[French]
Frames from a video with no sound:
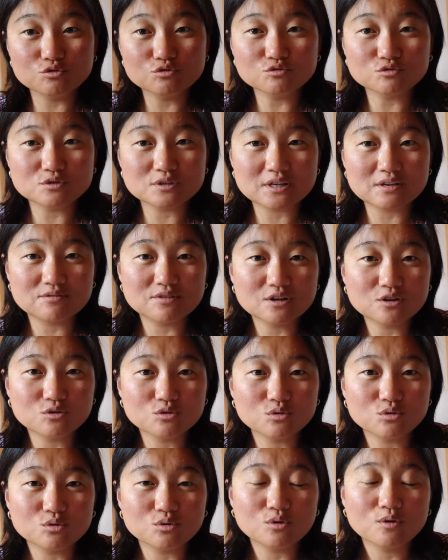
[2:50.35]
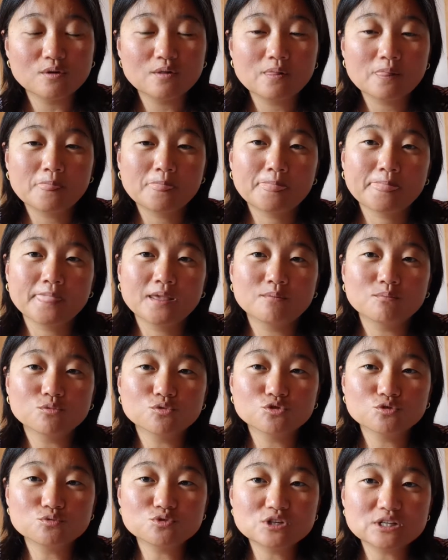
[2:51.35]
Vous savez que
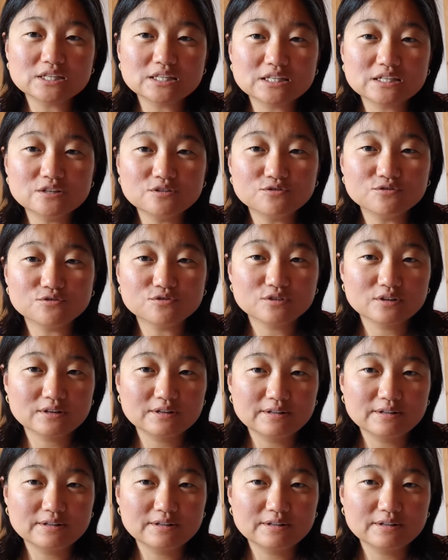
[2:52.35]
mon objectif,